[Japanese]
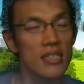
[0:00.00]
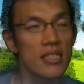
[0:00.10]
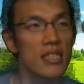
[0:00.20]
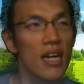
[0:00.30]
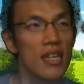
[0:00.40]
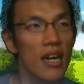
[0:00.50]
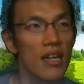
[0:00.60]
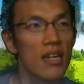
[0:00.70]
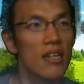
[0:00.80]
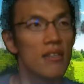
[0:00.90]
ただ、
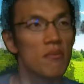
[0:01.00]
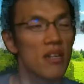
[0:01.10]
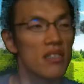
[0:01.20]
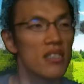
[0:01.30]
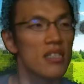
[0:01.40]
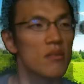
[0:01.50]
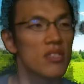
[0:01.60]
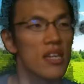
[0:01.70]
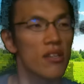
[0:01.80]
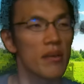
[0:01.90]
チーズ蒸
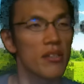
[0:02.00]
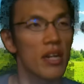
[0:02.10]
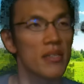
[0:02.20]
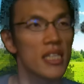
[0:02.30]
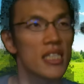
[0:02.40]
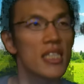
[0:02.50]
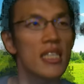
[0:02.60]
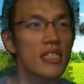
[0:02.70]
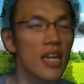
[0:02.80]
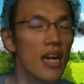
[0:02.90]
しケーキを食べるときはまた
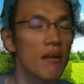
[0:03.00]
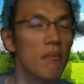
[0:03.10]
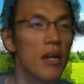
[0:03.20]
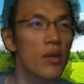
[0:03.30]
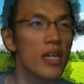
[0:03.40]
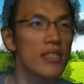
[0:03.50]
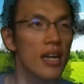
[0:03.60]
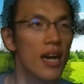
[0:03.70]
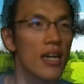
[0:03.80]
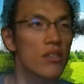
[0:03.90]
違ったまろやか
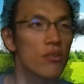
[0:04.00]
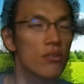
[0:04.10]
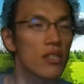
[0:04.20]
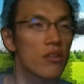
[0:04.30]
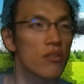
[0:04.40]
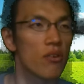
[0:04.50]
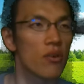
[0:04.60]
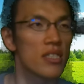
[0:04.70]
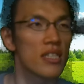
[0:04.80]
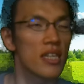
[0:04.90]
さが入ることによる美
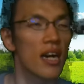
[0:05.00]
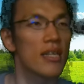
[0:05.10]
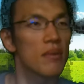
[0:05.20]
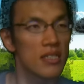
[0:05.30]
味しさがありまし